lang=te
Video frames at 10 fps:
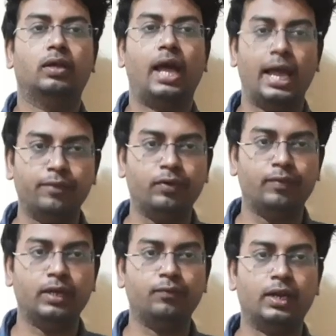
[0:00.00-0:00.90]
హాయ్
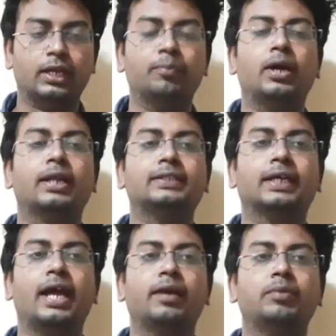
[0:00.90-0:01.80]
ఎవ్రీవన్ వెల్కమ్ టు ఆర్ఎస్
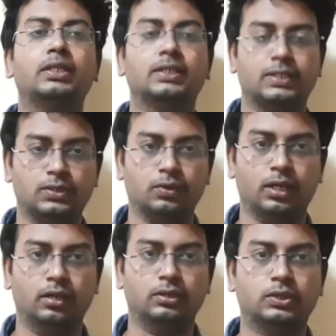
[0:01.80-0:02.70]
అకాడమీ దిస్ ఇస్
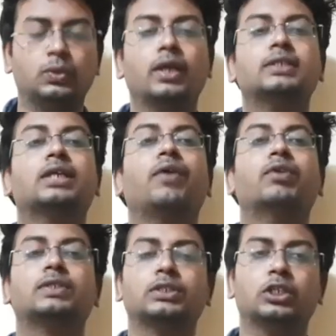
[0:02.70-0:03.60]
సునీల్ స్టూడెంట్స్
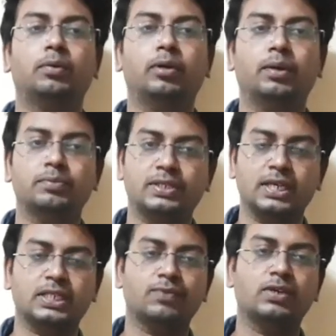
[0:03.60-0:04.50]
ఇప్పుడు సెషన్లో మనం
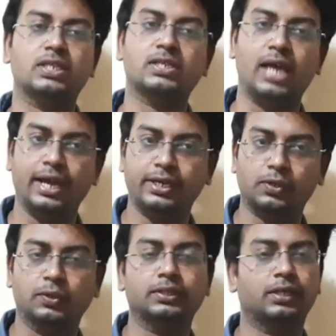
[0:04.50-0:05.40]
సిఎస్సి వర్సెస్ ఐటీ
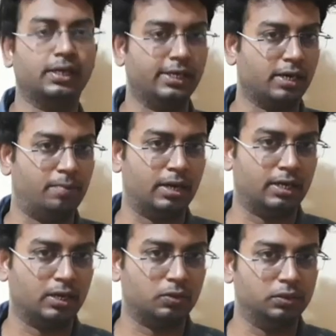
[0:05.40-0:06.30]
కోసం క్లియర్గా
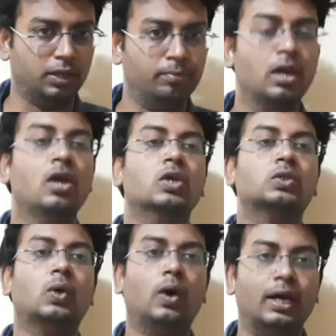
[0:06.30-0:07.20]
మాట్లాడుకుందాం
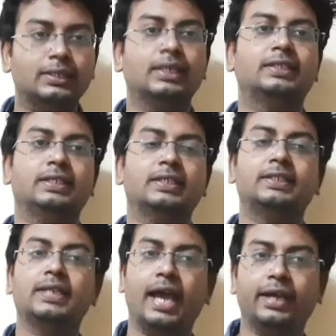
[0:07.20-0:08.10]
సో అసలు ఈ
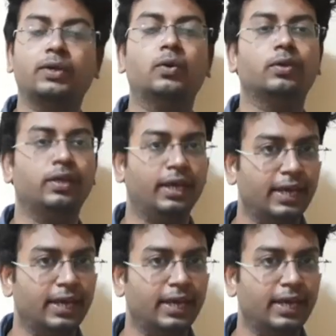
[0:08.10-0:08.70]
సిఎస్సి ఐటీలో e,